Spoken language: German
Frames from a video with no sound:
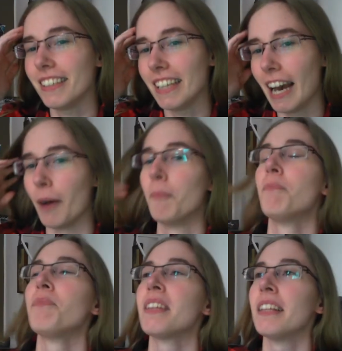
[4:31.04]
ja,
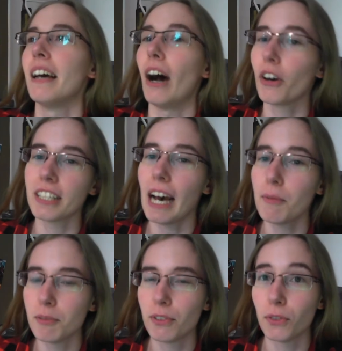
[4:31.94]
auch da
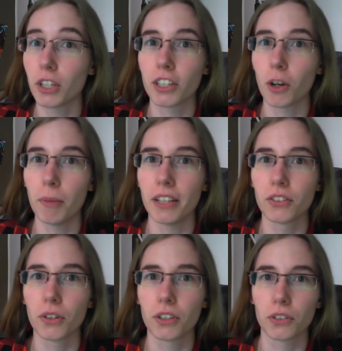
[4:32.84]
habe ich mich wirklich komplett
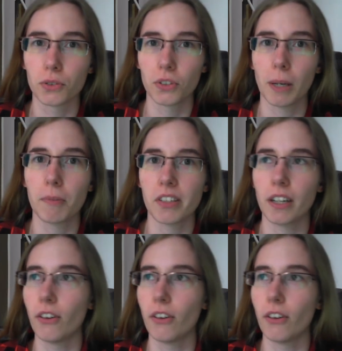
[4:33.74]
zurückgezogen und habe gesagt,